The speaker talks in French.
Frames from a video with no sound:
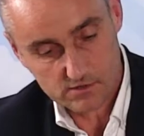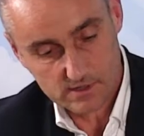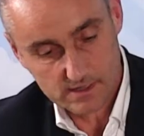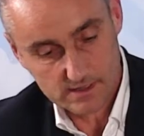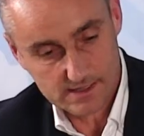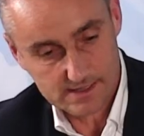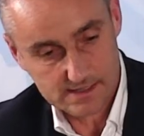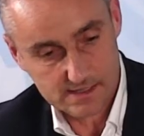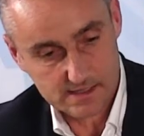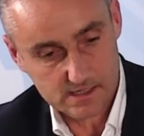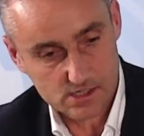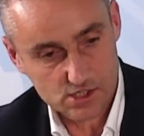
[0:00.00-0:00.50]
est
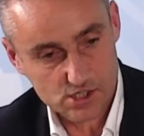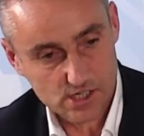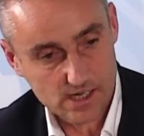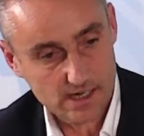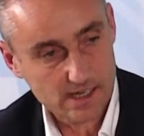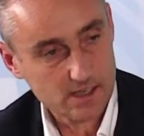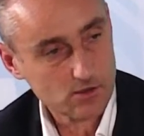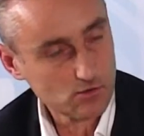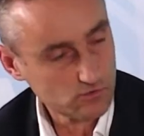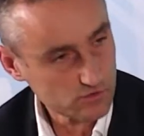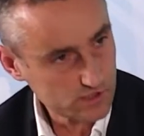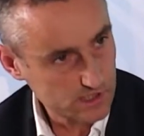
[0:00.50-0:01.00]
très attaché à la
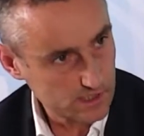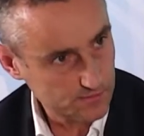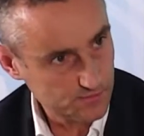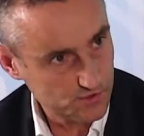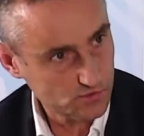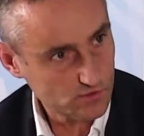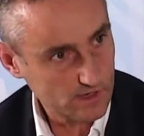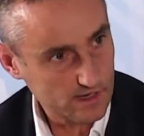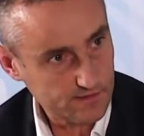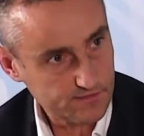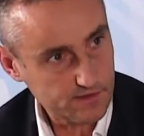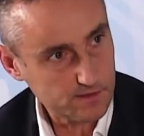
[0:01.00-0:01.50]

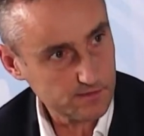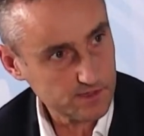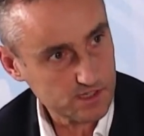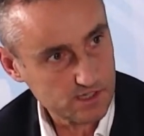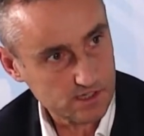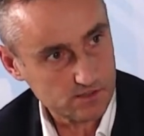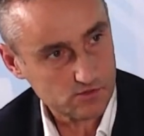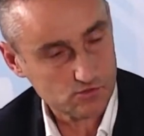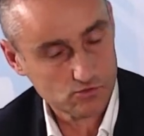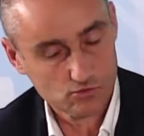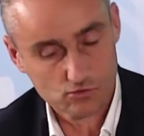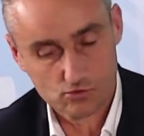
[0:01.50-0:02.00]
conception, à la
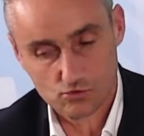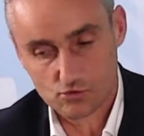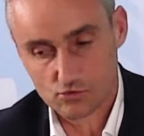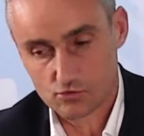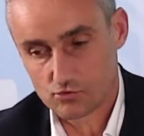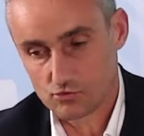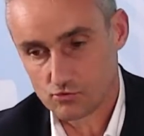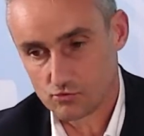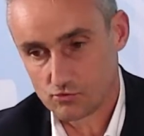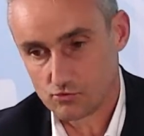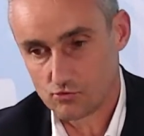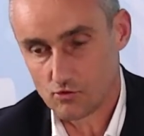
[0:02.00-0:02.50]
fabrication du,
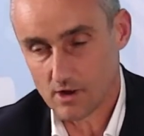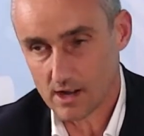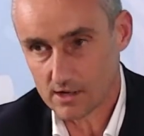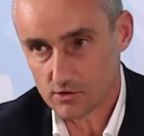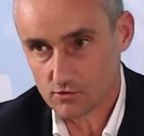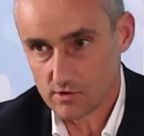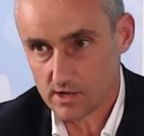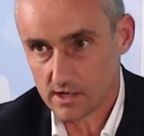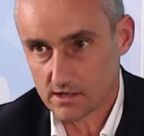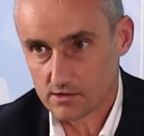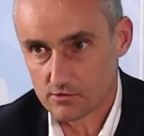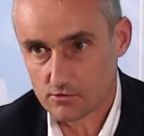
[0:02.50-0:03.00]

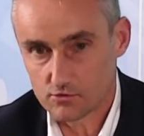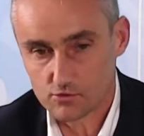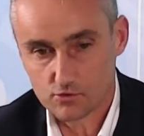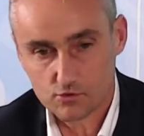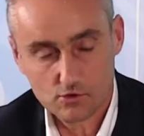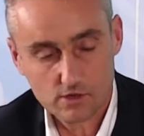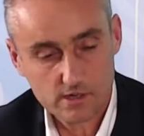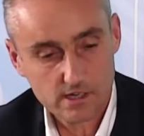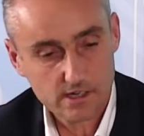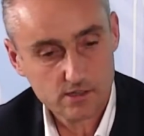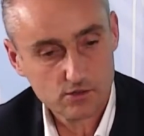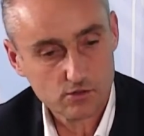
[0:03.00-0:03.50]
hardware, donc de
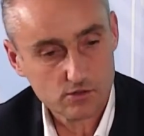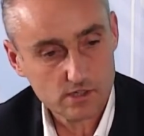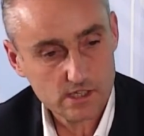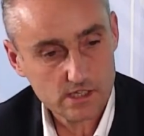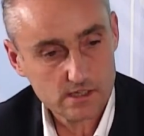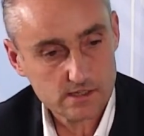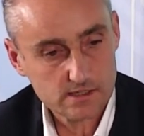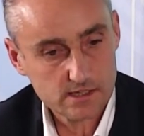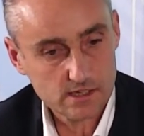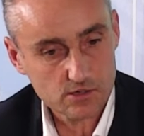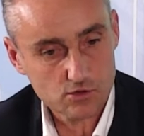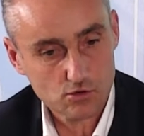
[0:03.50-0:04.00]
l'électronique.
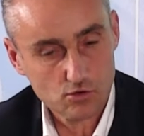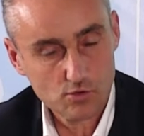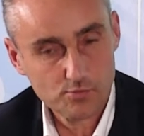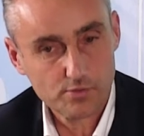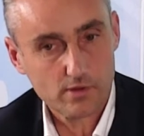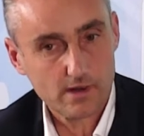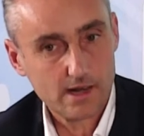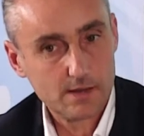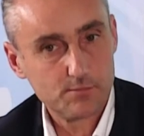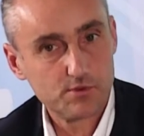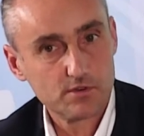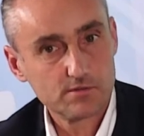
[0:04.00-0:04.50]
C'est-à-dire que
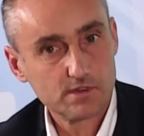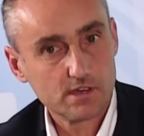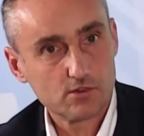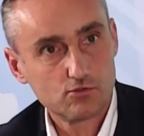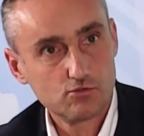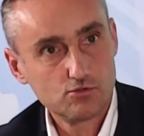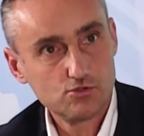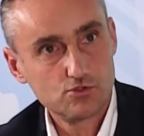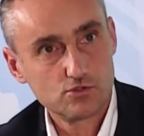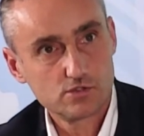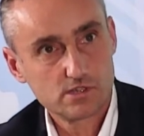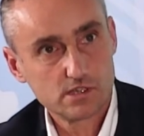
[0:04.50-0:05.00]
la première
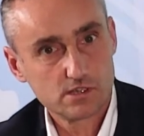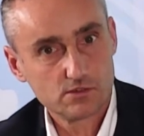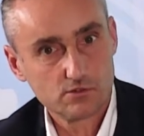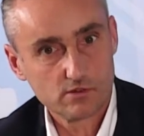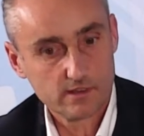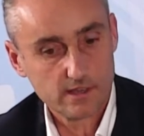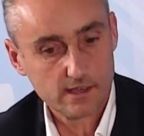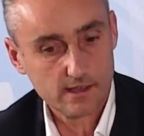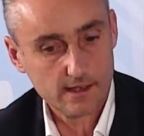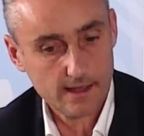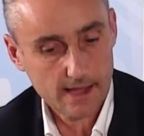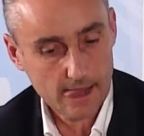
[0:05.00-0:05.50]
couche de
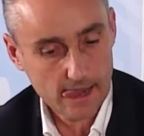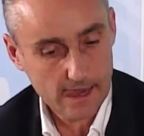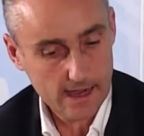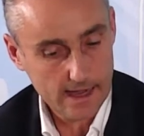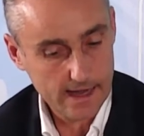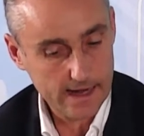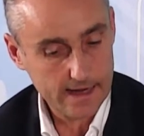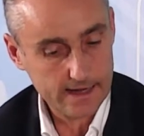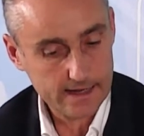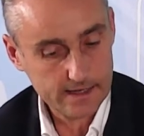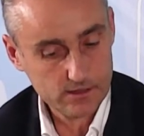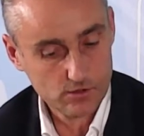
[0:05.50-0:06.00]
sécurité,
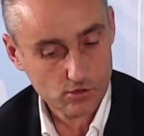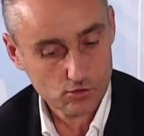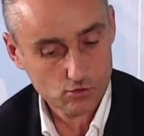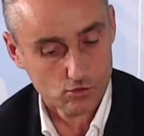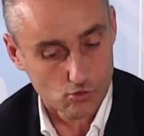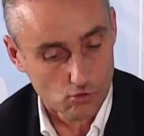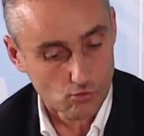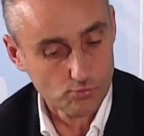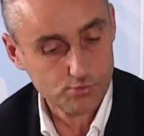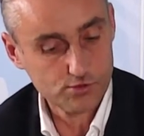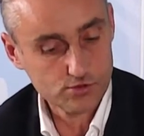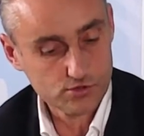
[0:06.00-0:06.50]
elle est dans le
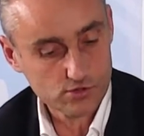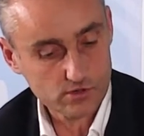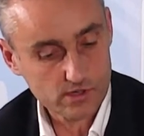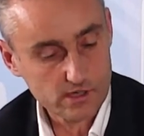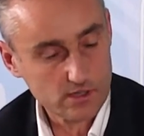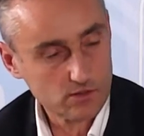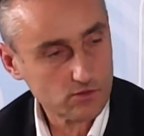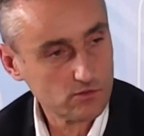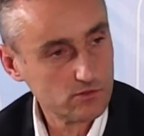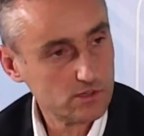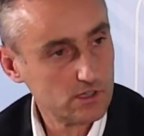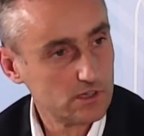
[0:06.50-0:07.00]
composant
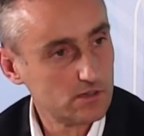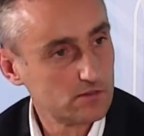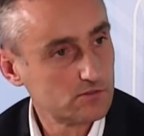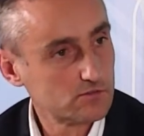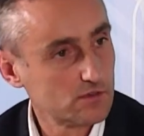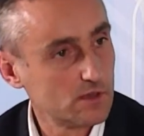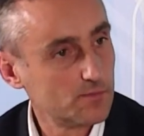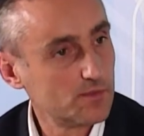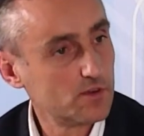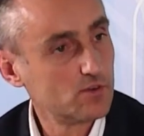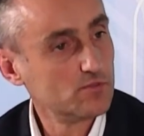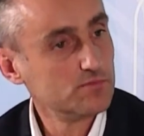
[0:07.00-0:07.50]
électronique, ce qu'on
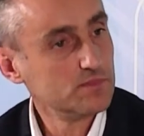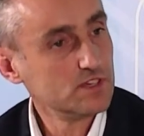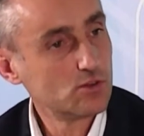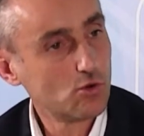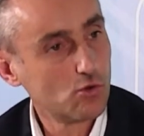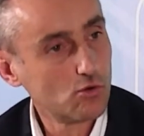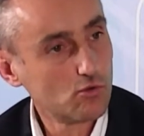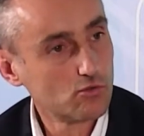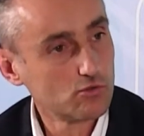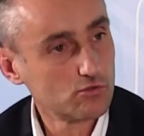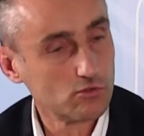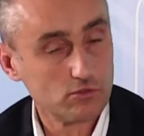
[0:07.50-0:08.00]
appelle le
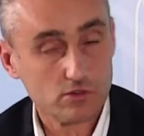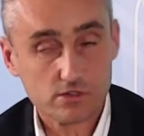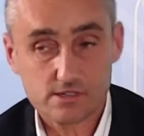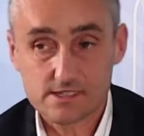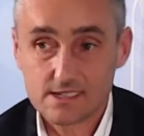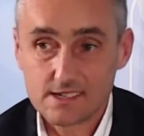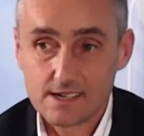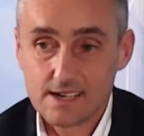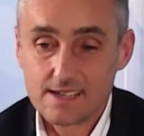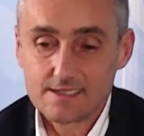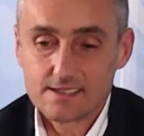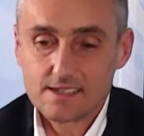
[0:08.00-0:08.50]
microcontrôleur, c'est
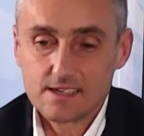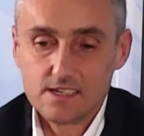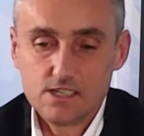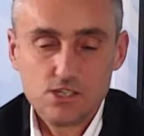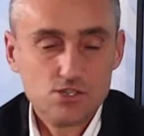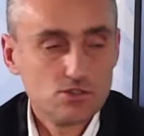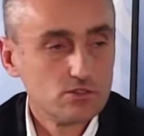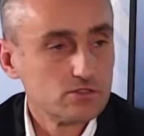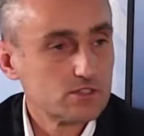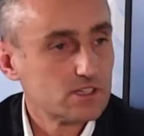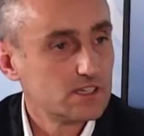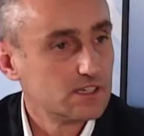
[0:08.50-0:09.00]

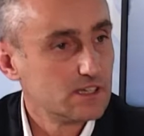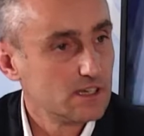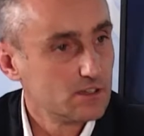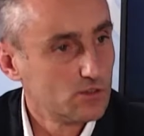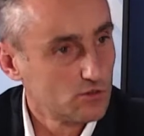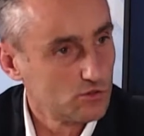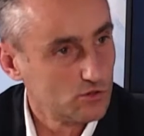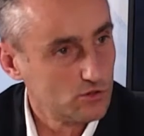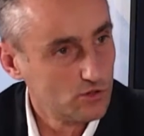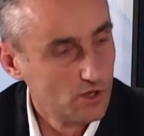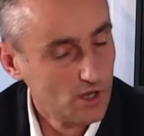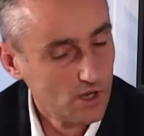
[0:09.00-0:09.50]
l'intelligence qu'il y a
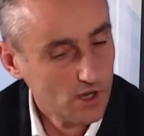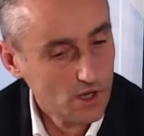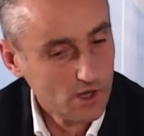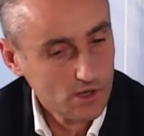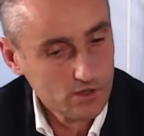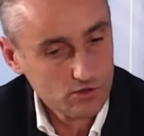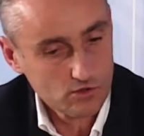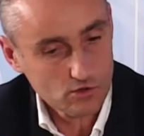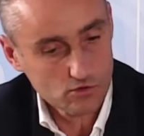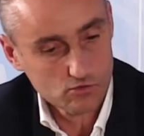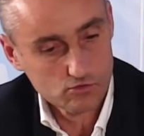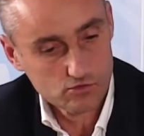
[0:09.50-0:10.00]

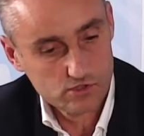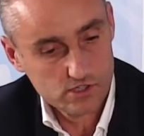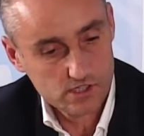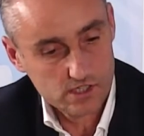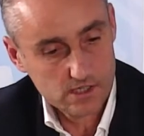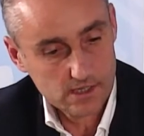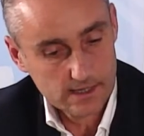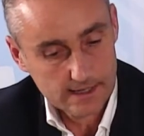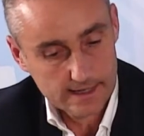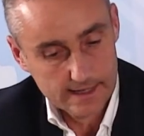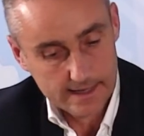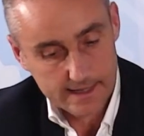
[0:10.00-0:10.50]
dans l'outil.
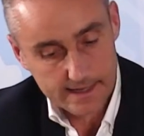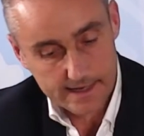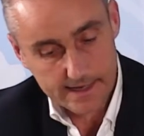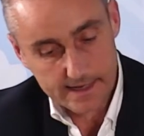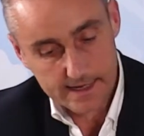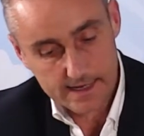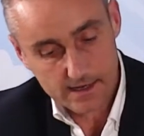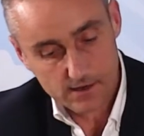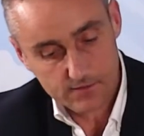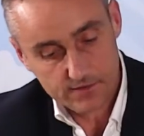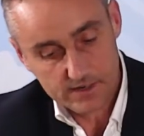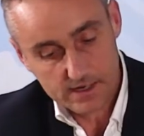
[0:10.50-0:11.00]
Et
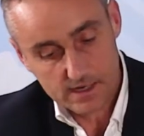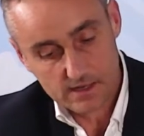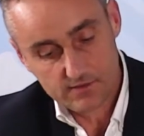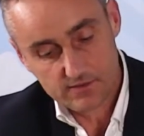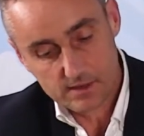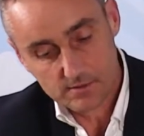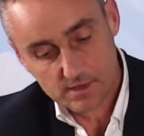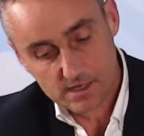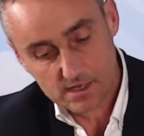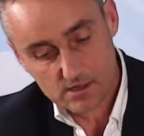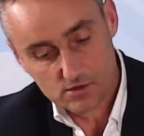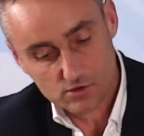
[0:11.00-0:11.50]
là, en fait, les
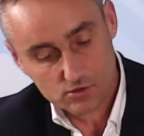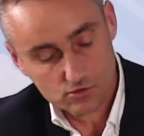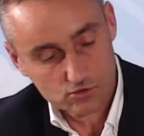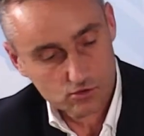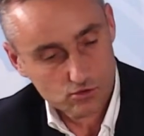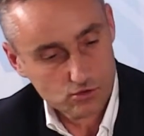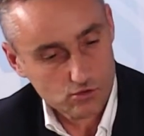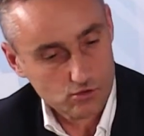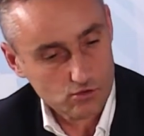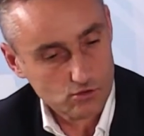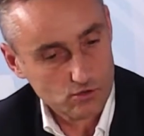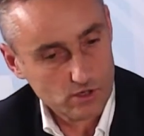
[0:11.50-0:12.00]
fabricants
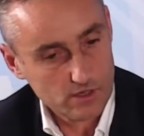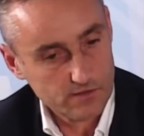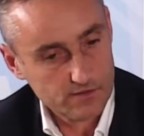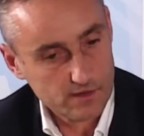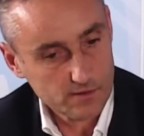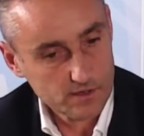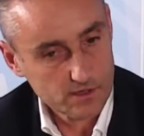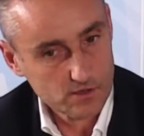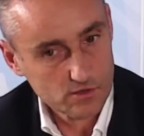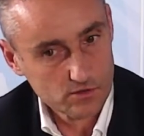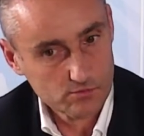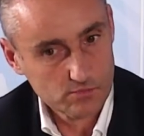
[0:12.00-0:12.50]
de,
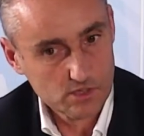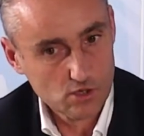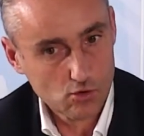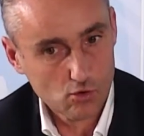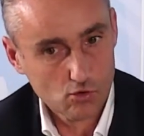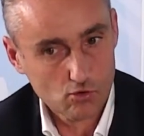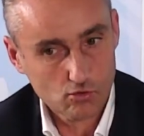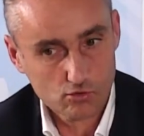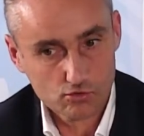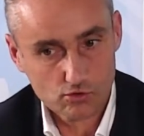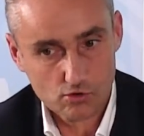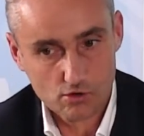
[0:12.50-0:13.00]
les
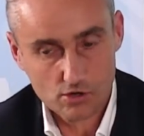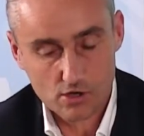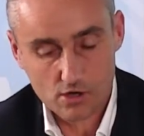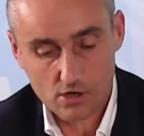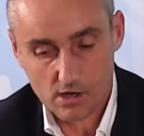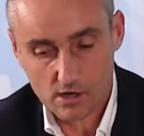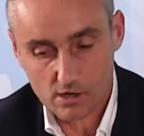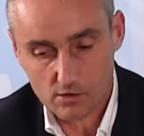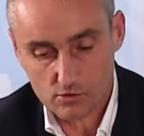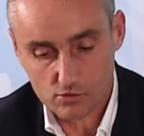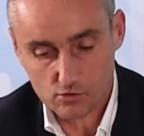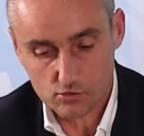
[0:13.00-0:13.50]
microcontrôleurs,
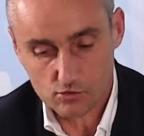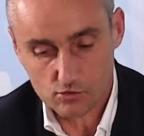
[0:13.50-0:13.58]
hein,